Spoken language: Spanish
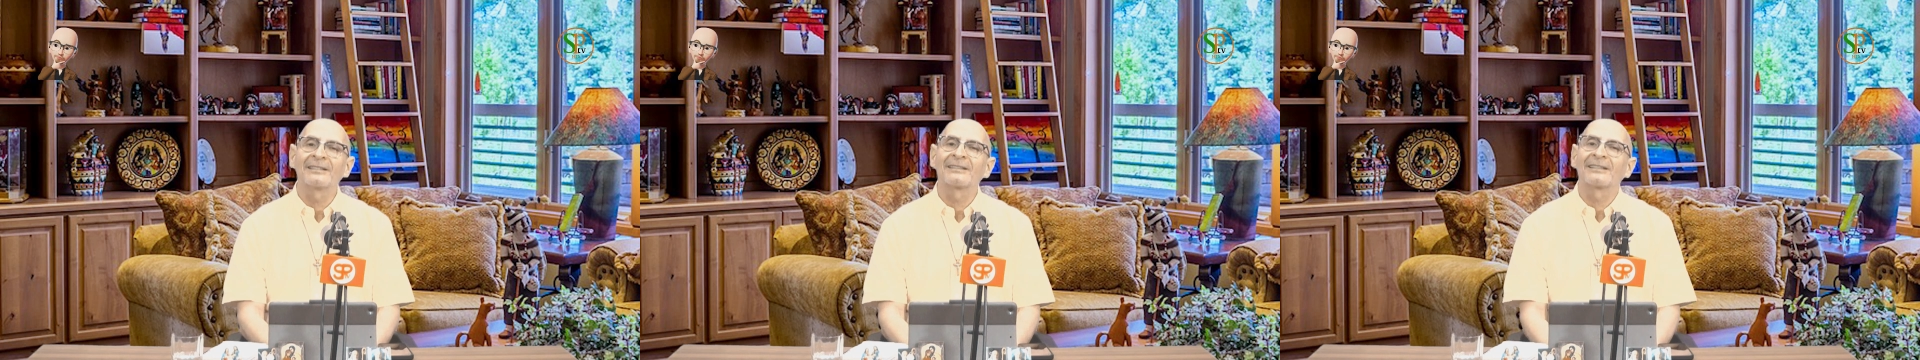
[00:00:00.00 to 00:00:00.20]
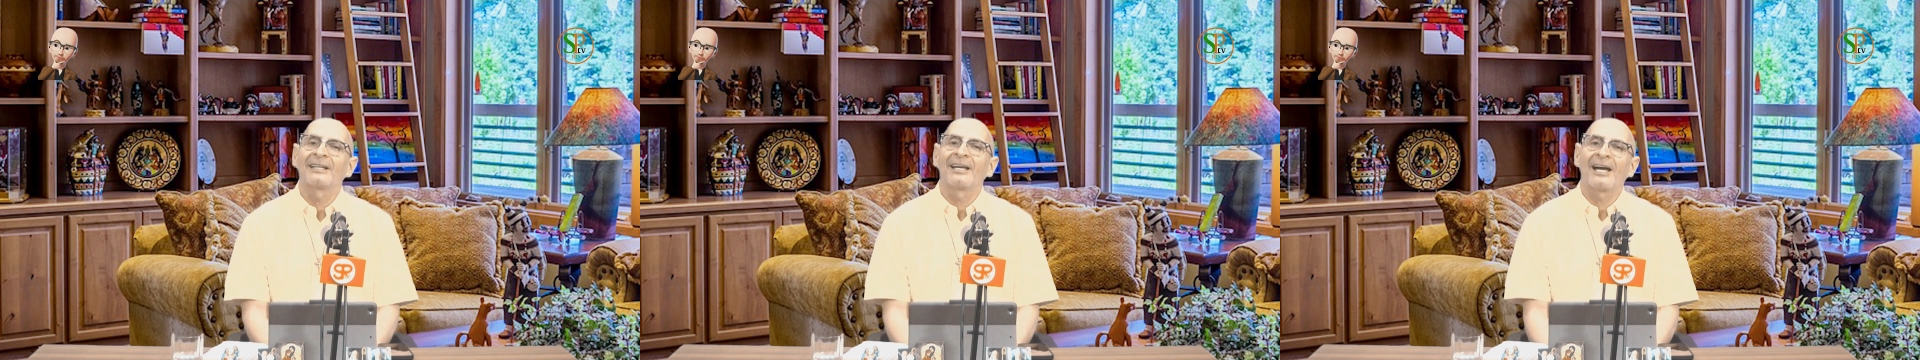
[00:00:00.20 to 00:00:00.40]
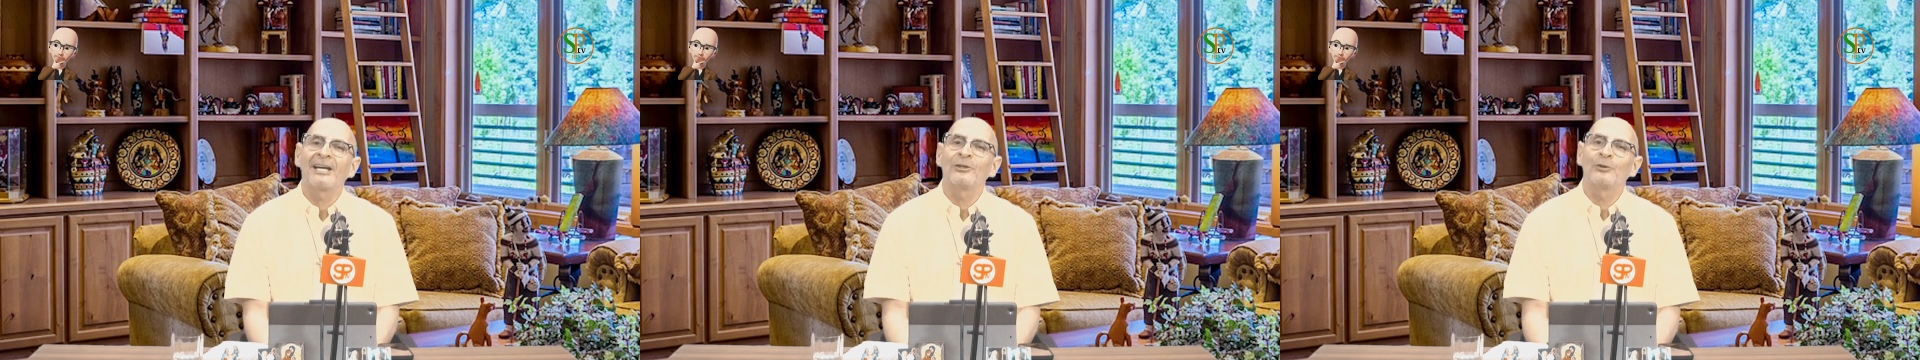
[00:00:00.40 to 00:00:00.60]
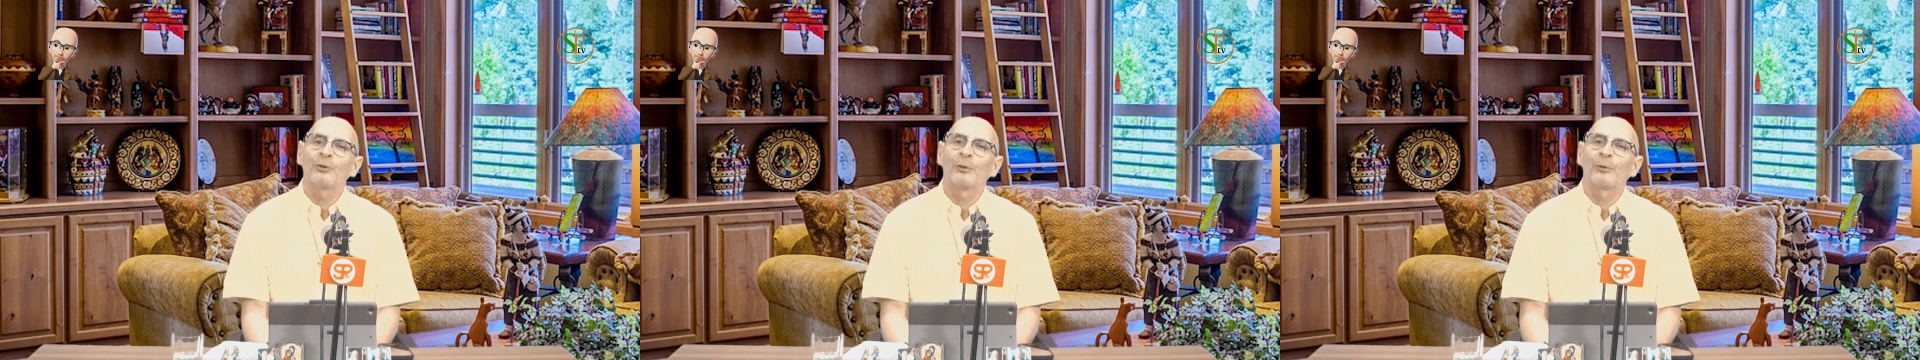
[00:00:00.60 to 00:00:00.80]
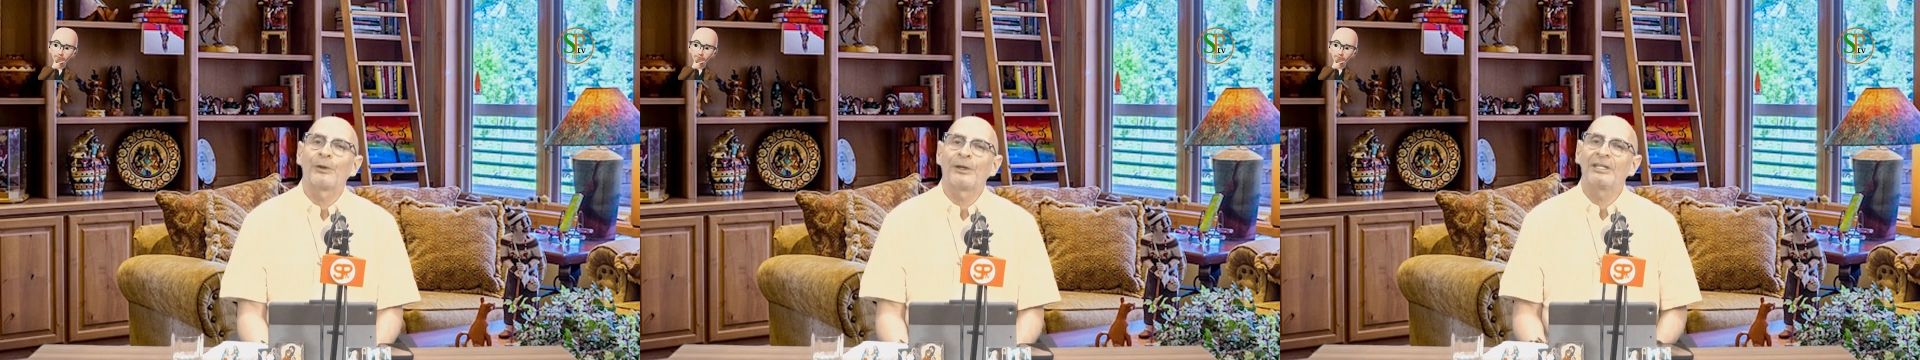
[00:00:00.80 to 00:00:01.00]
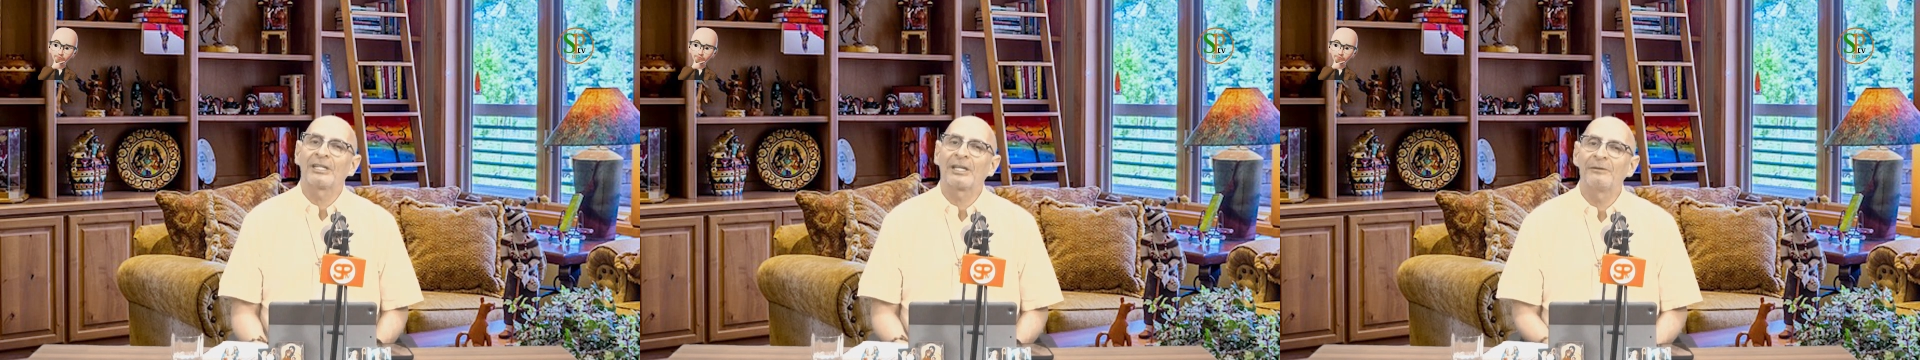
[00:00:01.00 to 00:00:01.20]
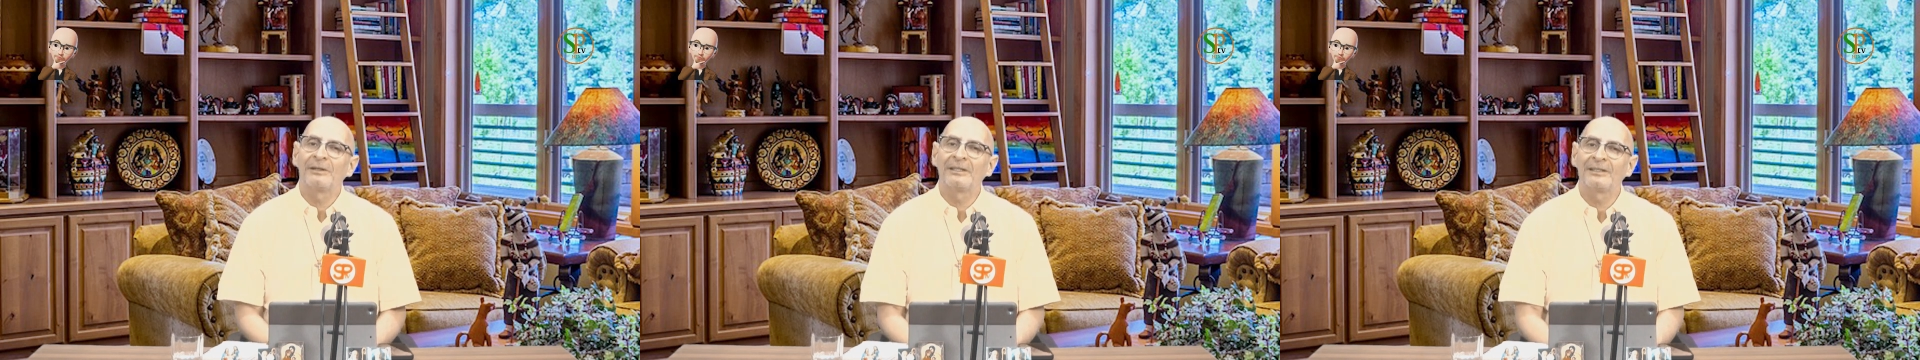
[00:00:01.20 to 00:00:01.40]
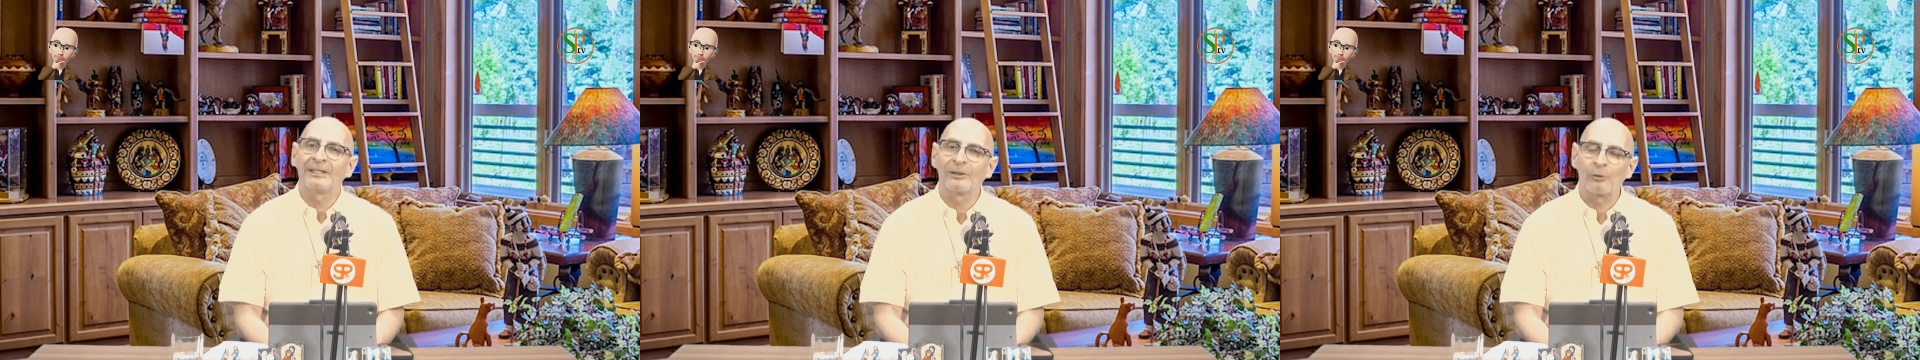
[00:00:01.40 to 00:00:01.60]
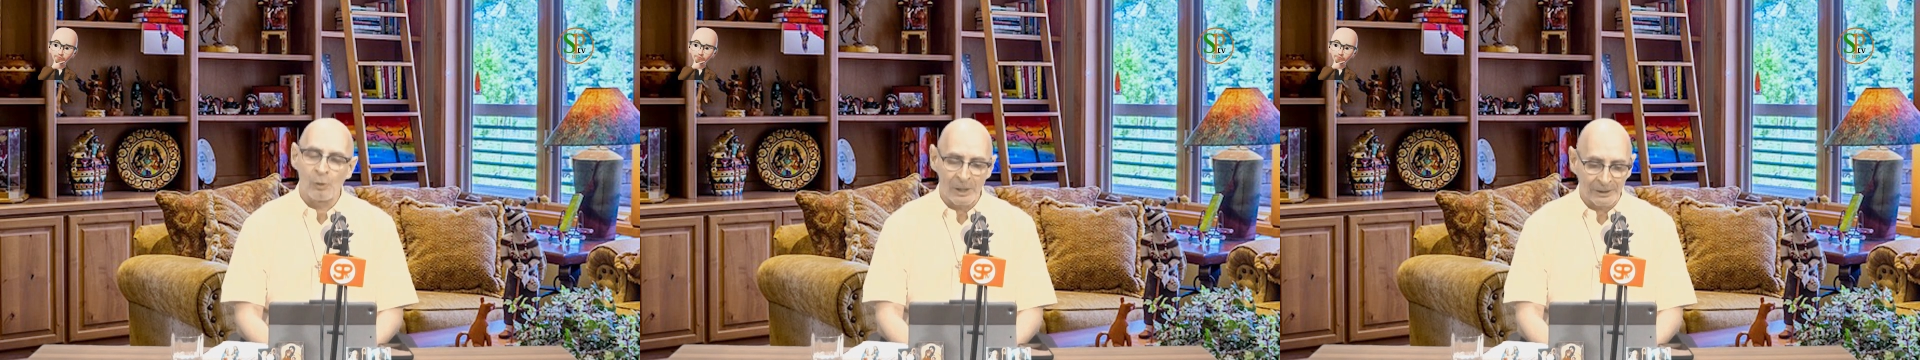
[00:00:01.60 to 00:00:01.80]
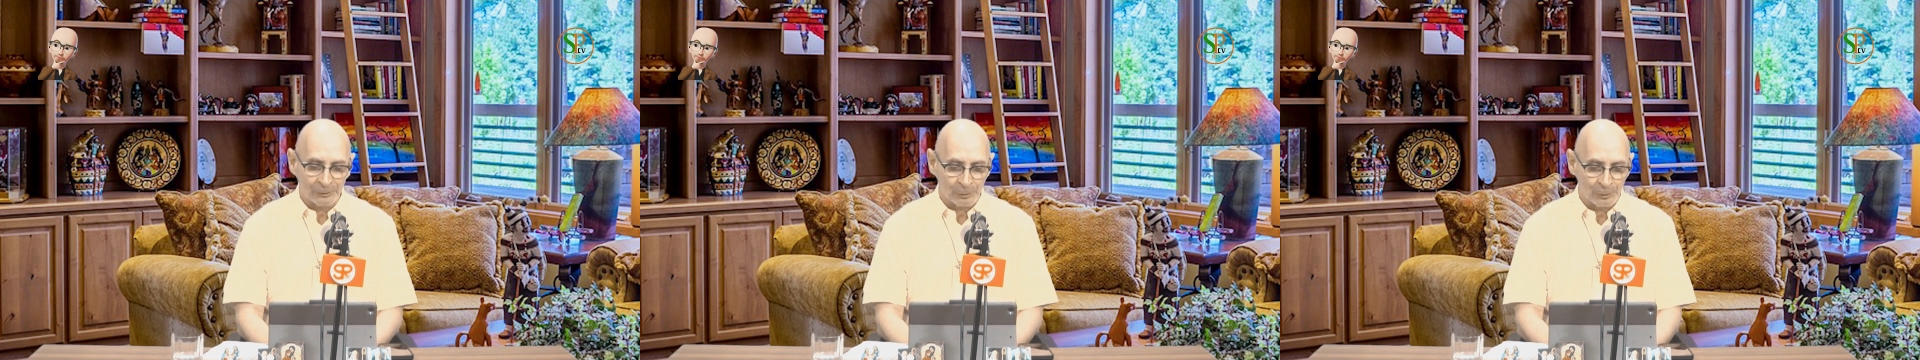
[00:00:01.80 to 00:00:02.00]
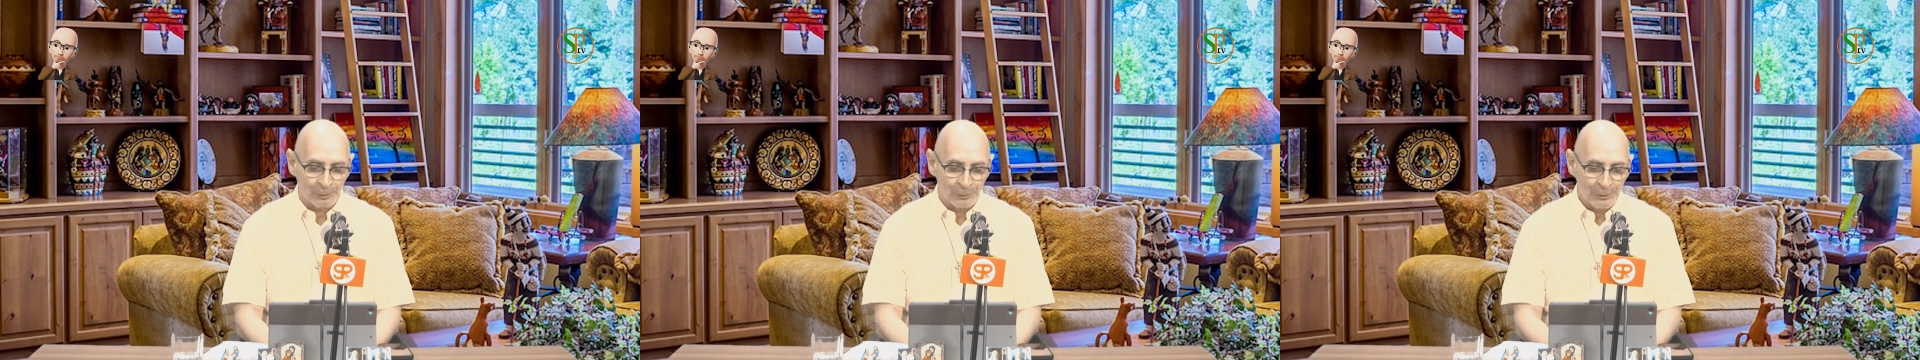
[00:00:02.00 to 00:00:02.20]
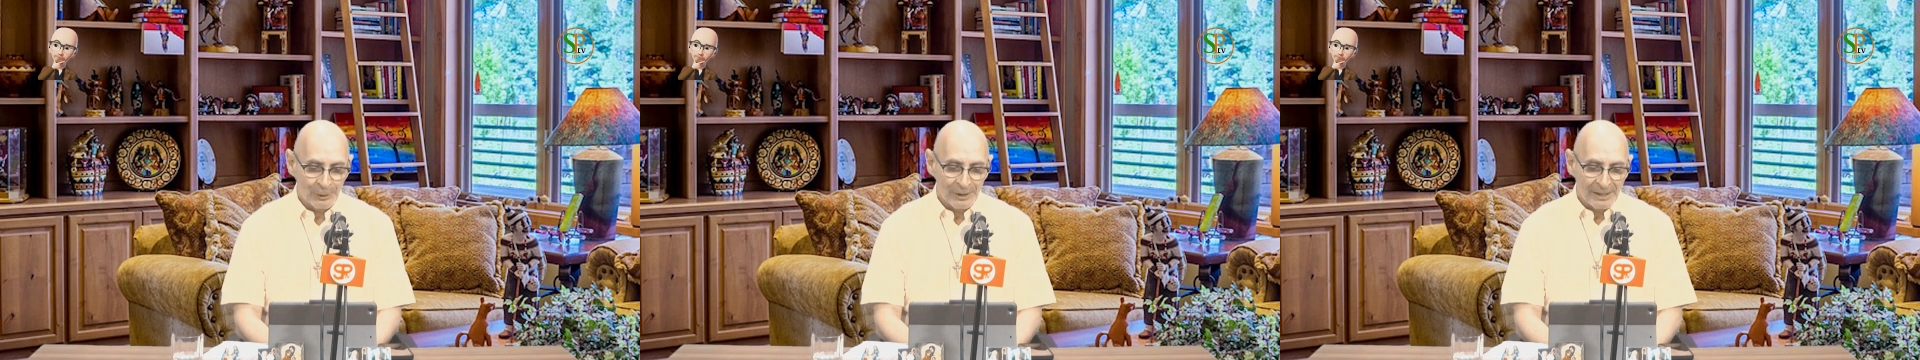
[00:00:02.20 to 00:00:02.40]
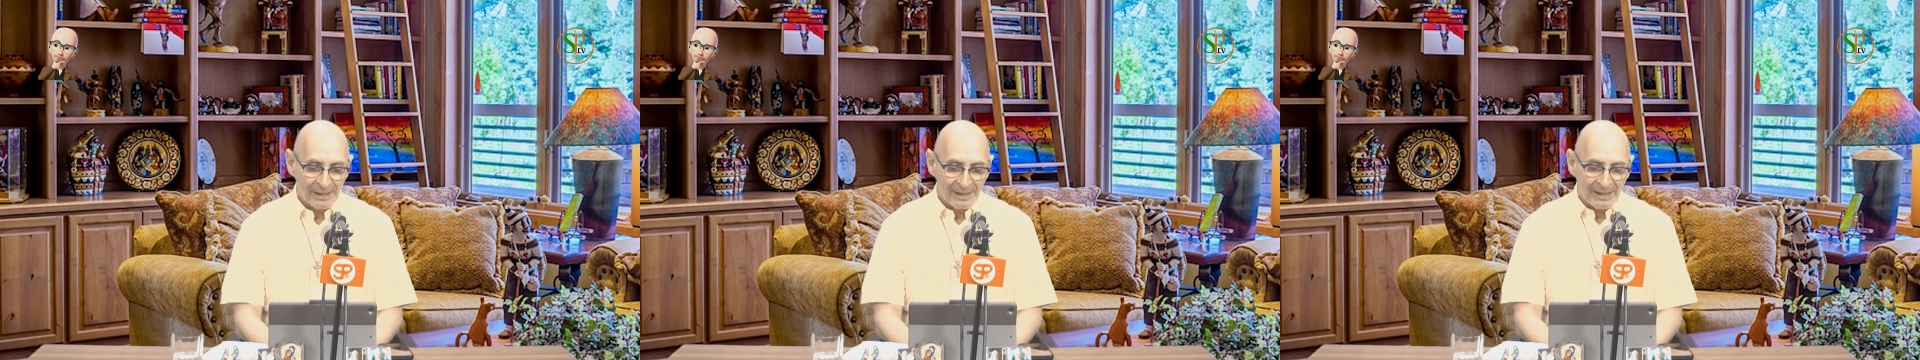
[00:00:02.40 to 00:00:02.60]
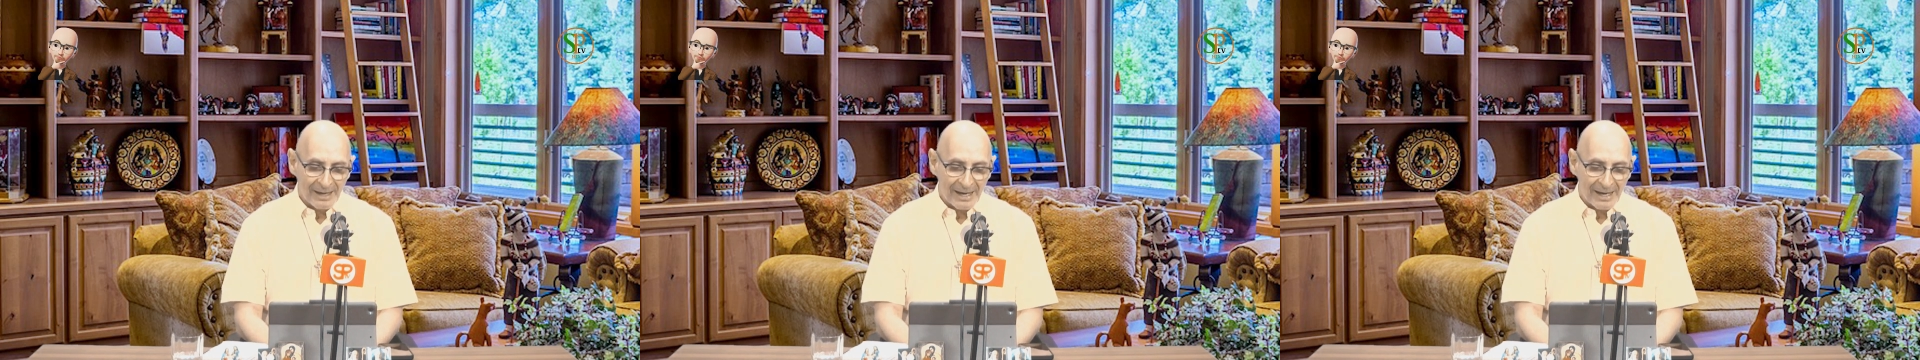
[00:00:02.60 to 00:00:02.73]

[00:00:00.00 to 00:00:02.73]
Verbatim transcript: en este año 2024